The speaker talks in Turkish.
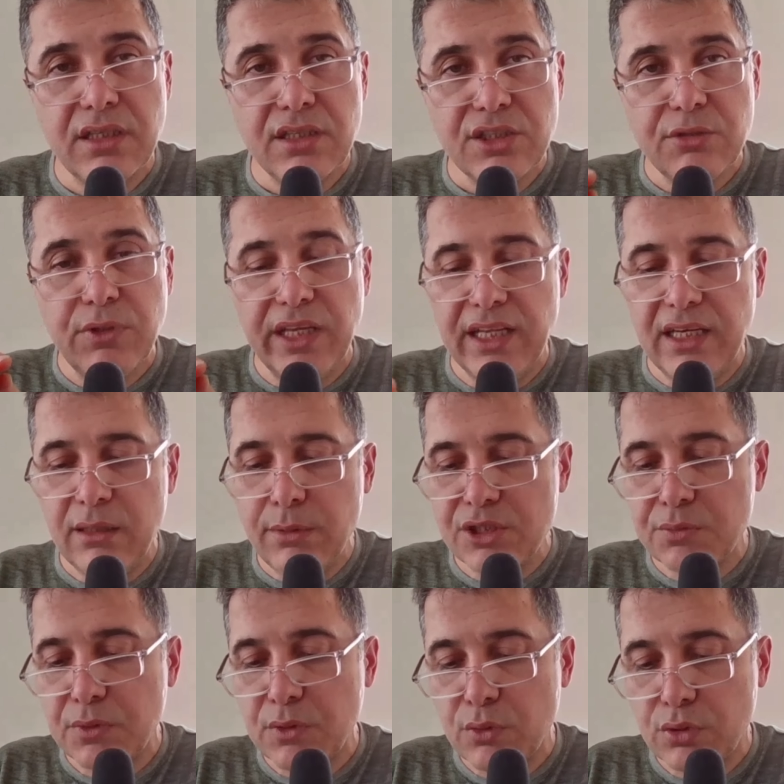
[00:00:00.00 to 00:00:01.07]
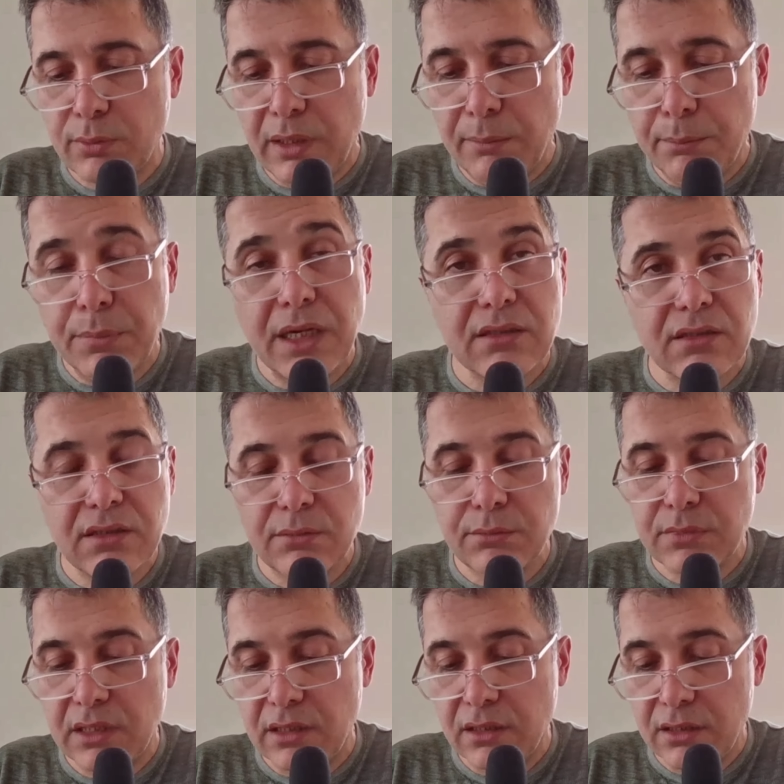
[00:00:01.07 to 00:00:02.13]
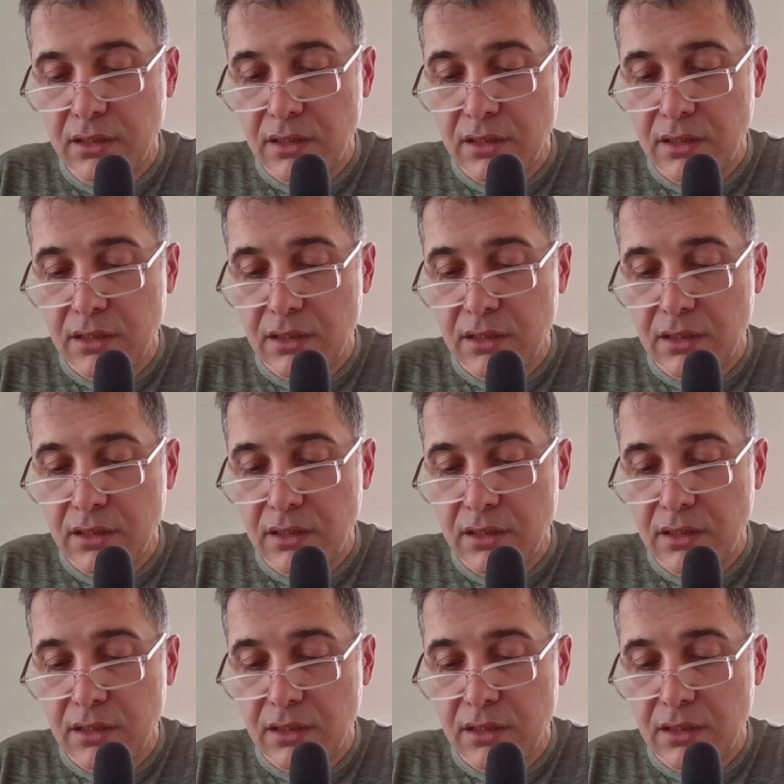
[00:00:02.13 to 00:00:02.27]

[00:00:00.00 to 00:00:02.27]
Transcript: Şimdi 55 bin nota ben baktığımda